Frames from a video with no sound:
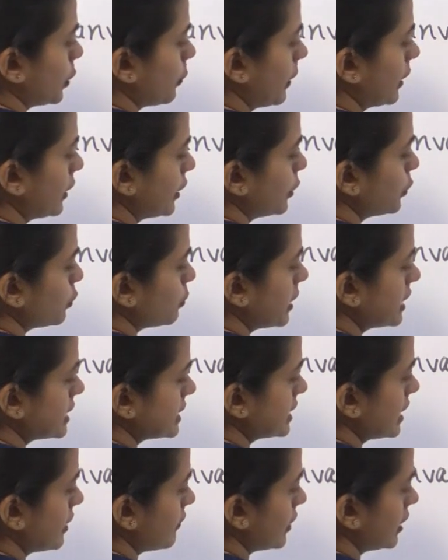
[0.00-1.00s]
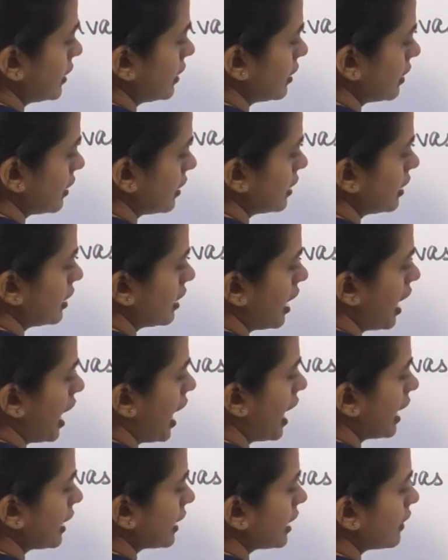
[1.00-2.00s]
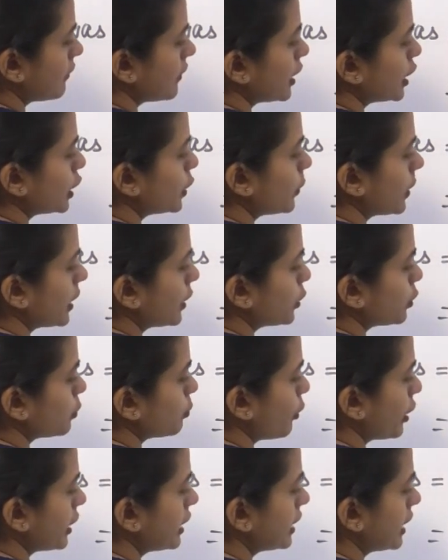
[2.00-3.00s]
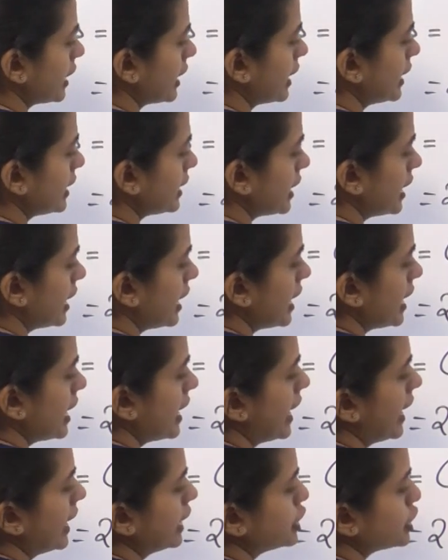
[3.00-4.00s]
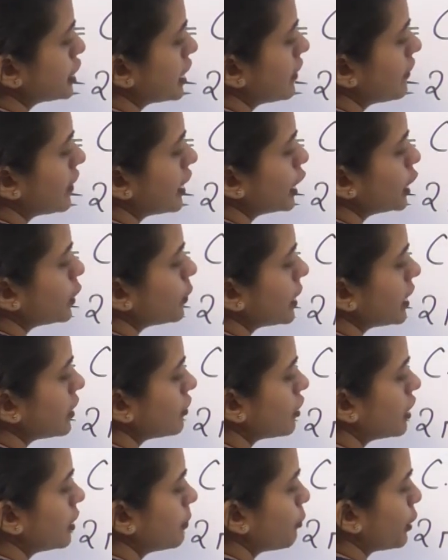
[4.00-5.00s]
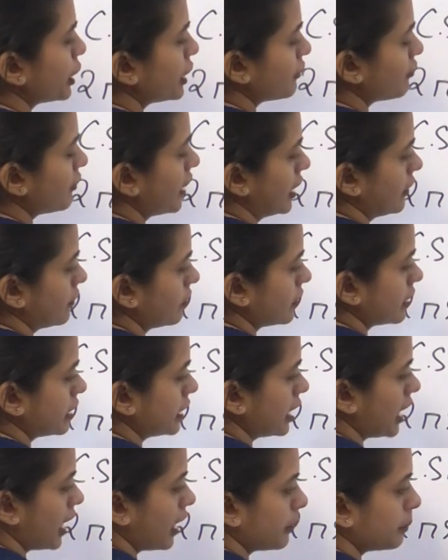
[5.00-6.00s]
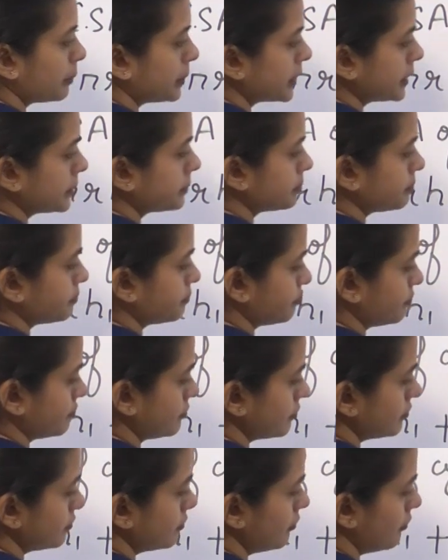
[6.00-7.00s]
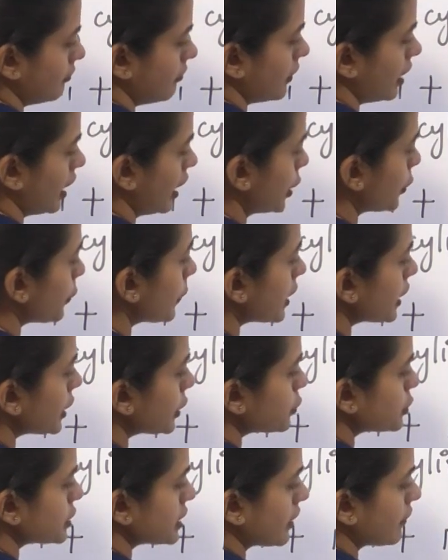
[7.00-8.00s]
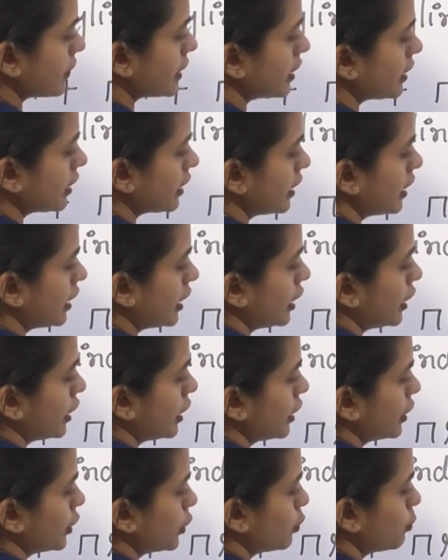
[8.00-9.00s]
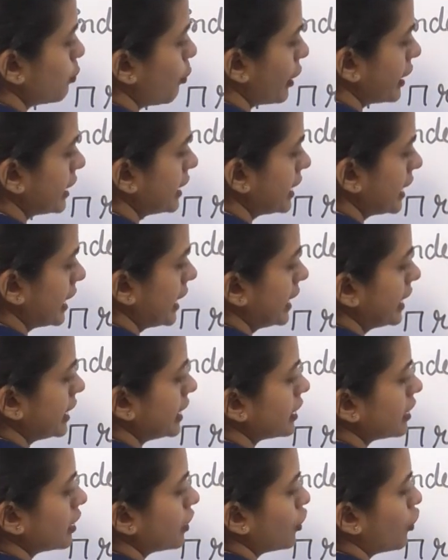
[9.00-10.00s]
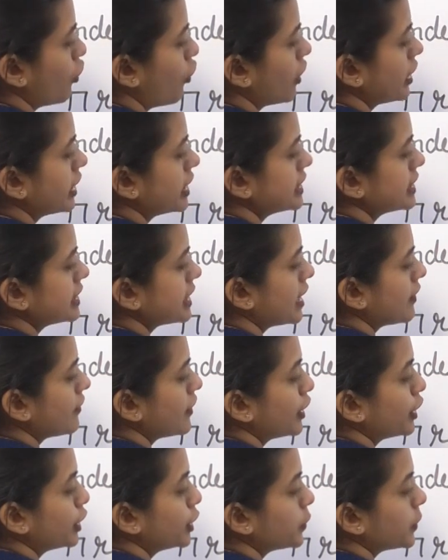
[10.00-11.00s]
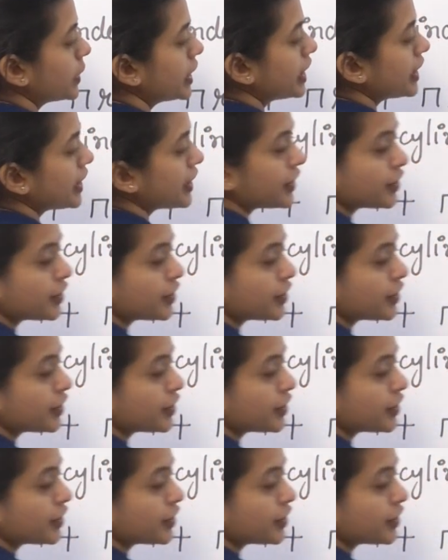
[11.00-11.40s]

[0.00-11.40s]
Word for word: ट्वेंटी टू बाई सेवन आर का वैल्यू है टू पॉइंट एट एच का वैल्यू है थ्री पॉइंट फाइव यहाँ पर ट्वेंटी टू सेवन टू पॉइंट एट और इसका वैल्यू है